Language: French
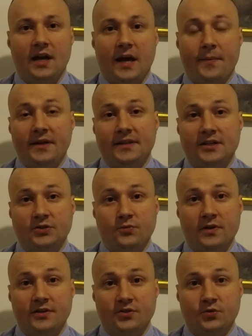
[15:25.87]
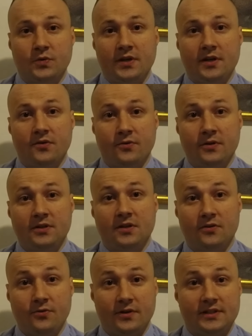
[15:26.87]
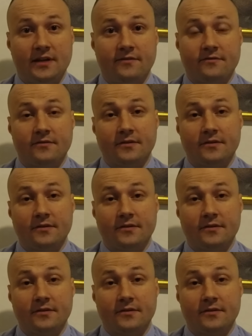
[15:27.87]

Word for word: Après, tu as juin, juillet, août, l'URSSAF.